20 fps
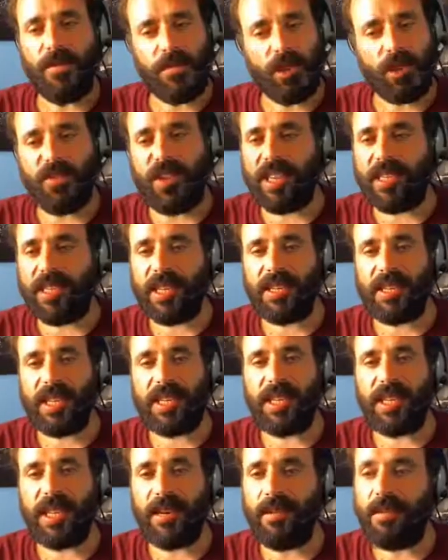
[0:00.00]
faut que tu fasses des
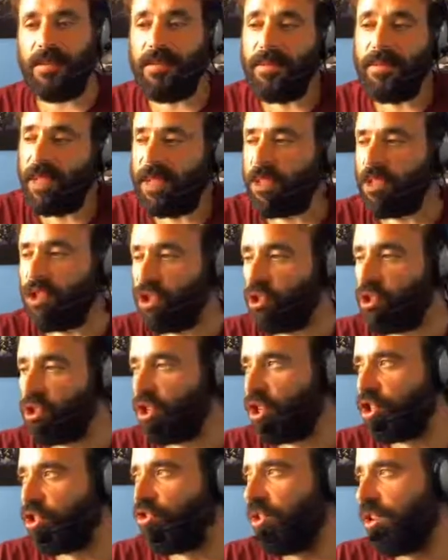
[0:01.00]
essais. C'est ça
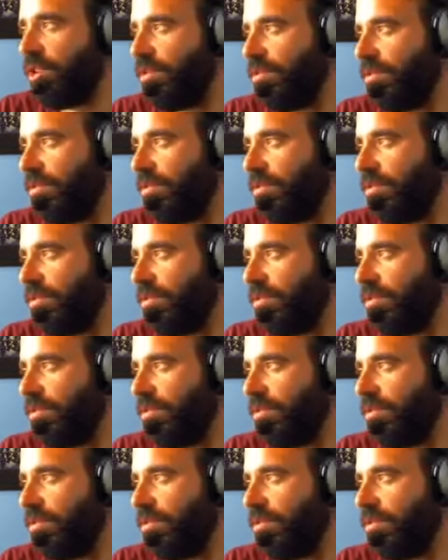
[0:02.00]
que je fais.